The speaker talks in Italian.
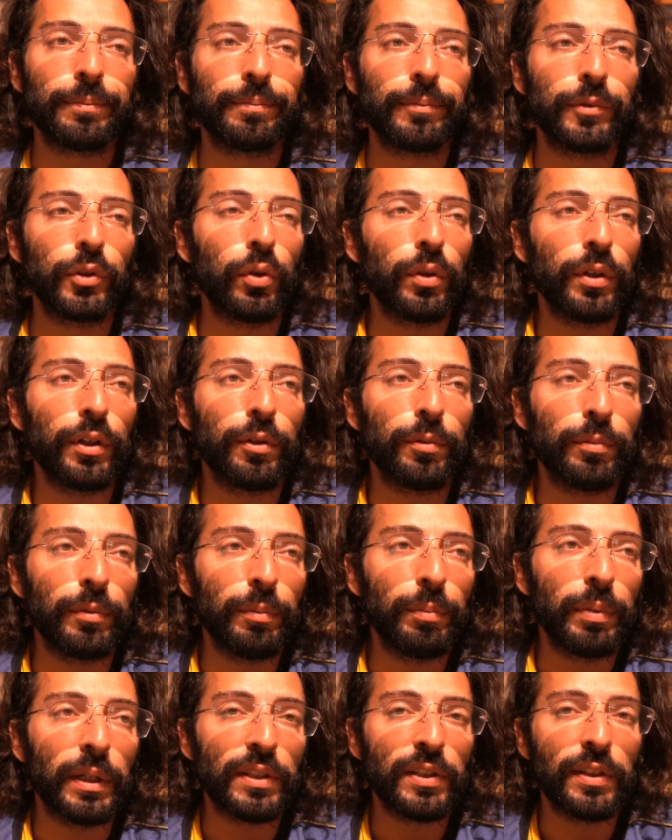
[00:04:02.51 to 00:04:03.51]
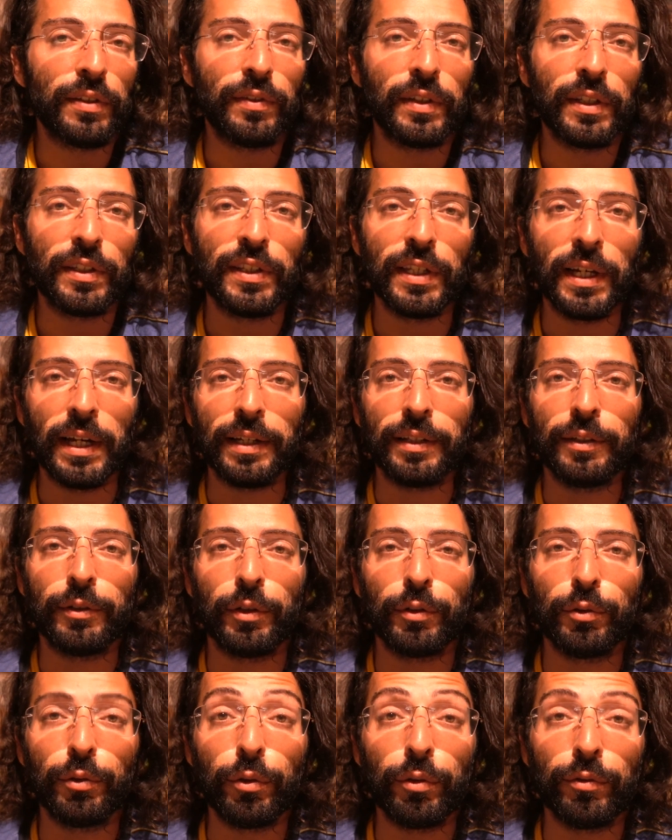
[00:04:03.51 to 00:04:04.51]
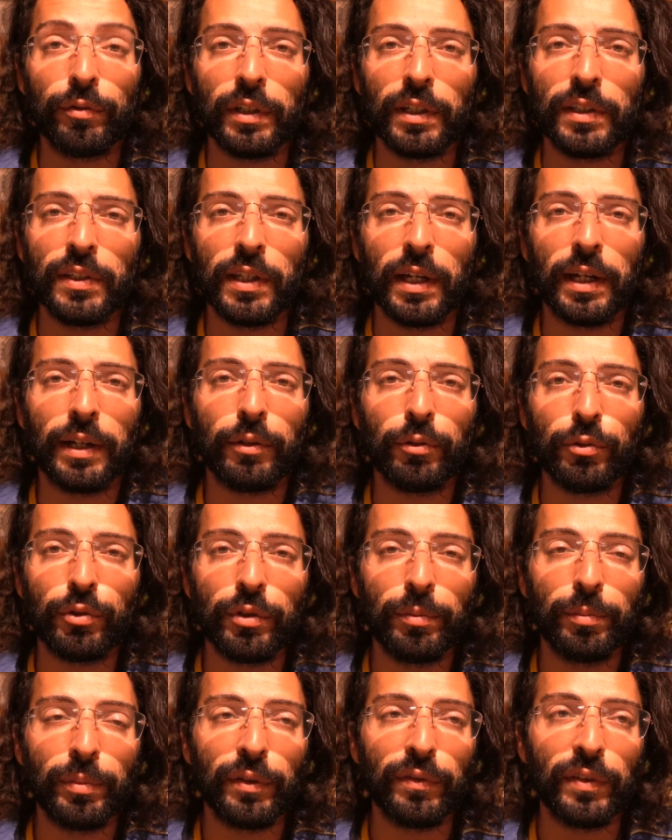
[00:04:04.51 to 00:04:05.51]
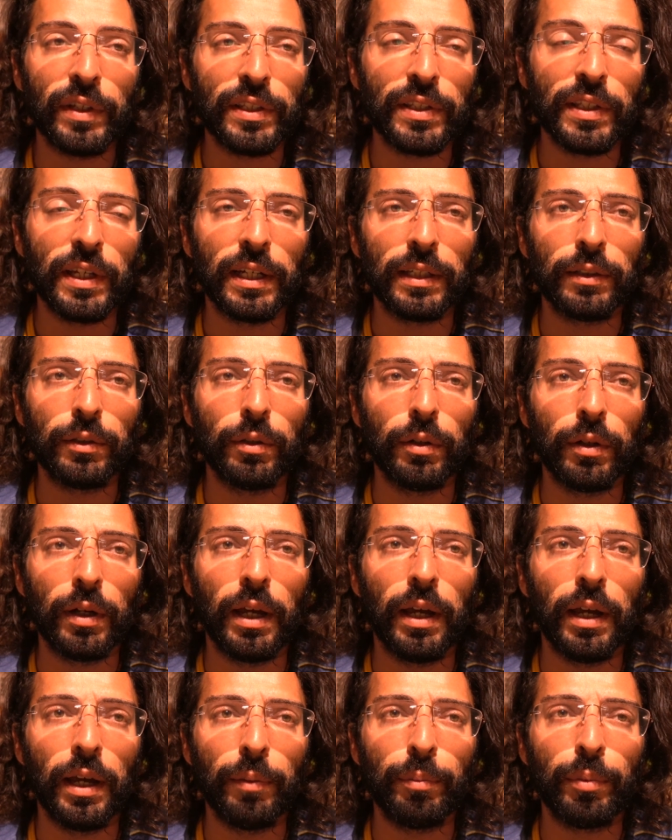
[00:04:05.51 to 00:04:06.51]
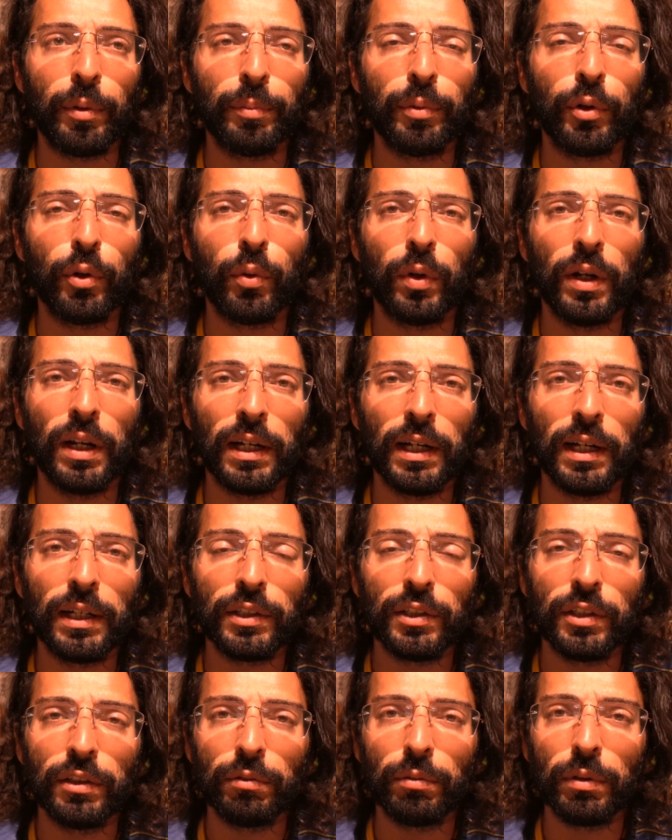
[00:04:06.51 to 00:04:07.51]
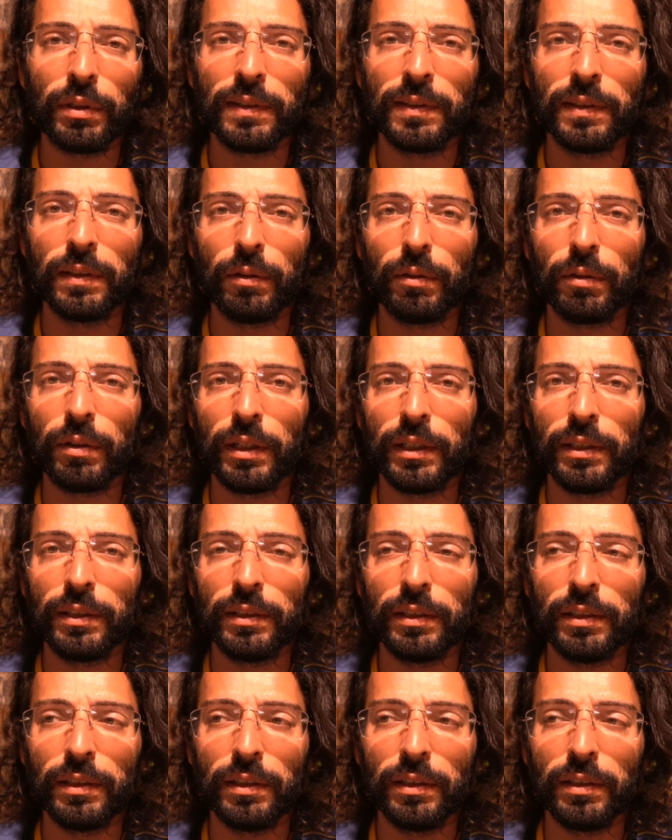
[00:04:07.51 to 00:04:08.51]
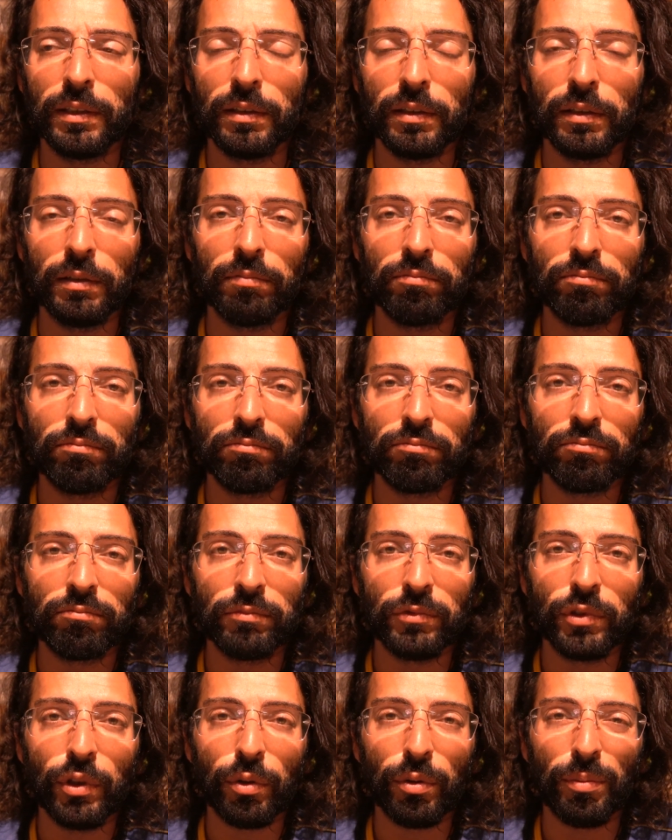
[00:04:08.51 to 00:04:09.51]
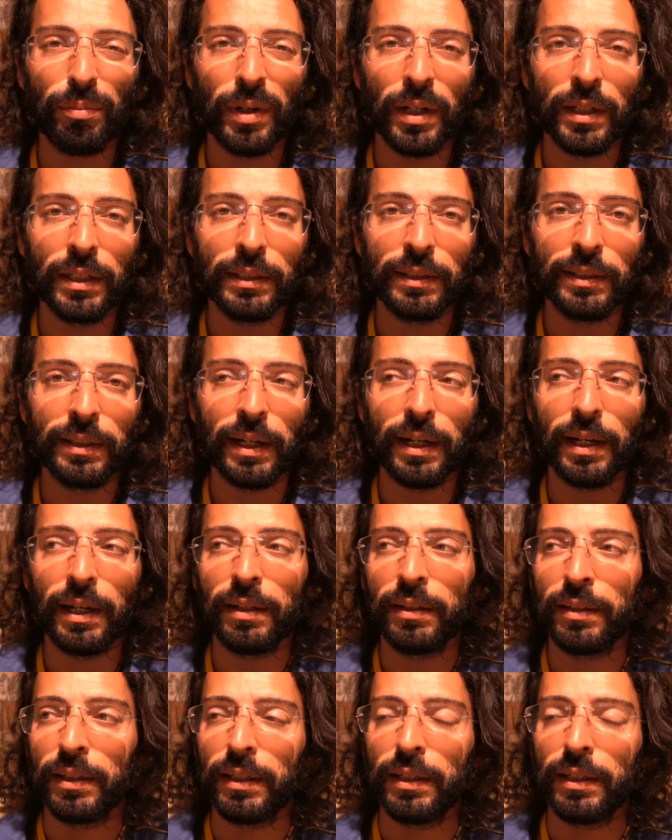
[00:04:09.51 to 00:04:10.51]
Non che non mi piaccia viaggiare, io adoro viaggiare, ho sempre viaggiato, è proprio quella situazione di normalità